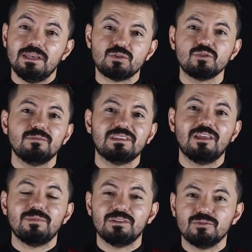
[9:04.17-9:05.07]
y a sus
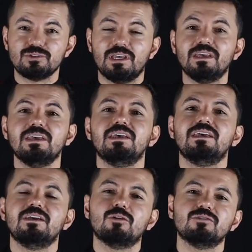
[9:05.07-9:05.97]
mandamientos que
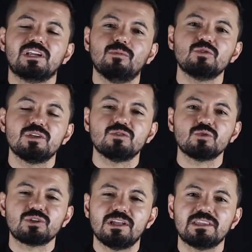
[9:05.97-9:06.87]
encontramos en
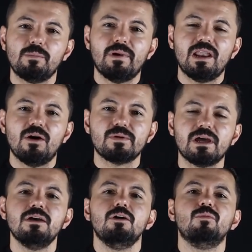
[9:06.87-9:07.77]
su santa palabra.
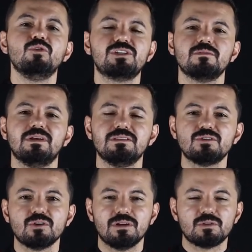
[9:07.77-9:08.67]
Muchas
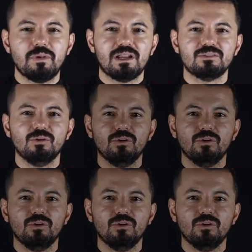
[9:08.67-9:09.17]
bendiciones para